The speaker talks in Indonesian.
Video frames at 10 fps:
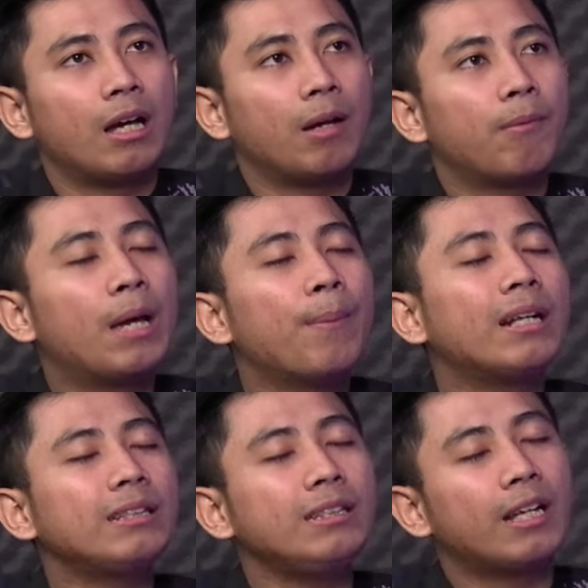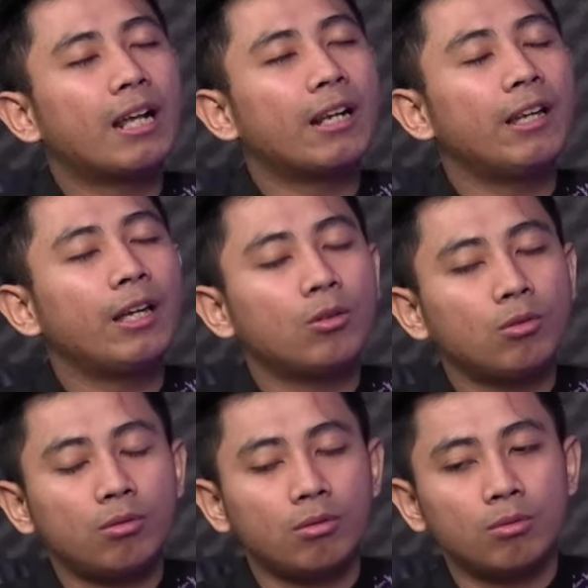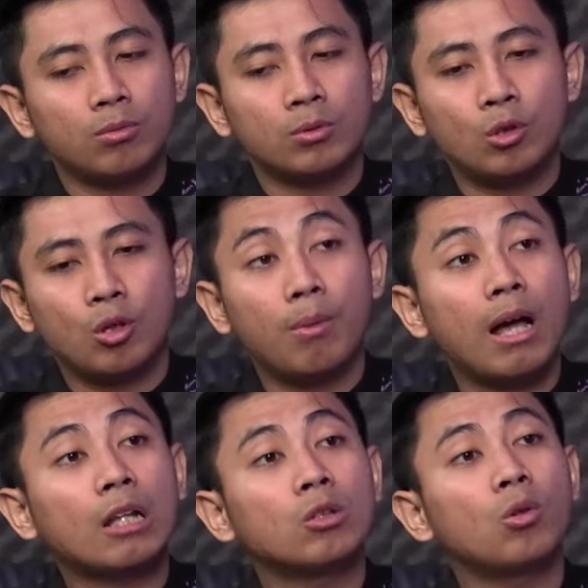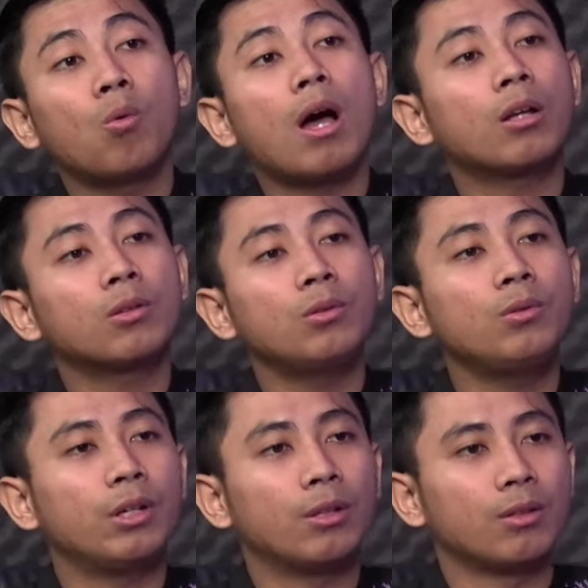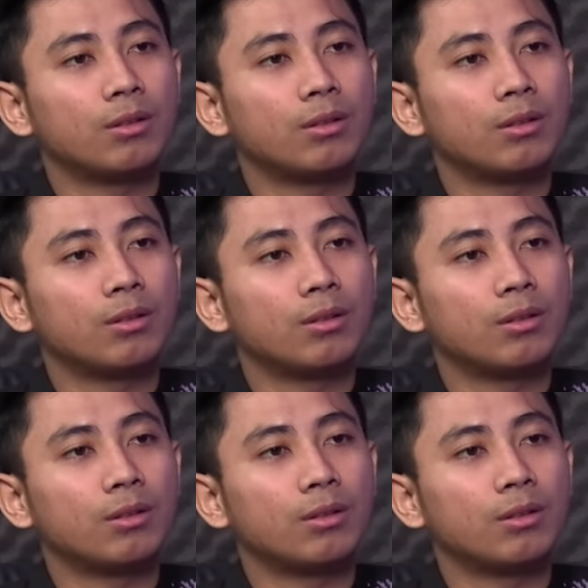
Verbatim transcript: bagaimana sih cara Ria itu untuk mengatur waktu gitu?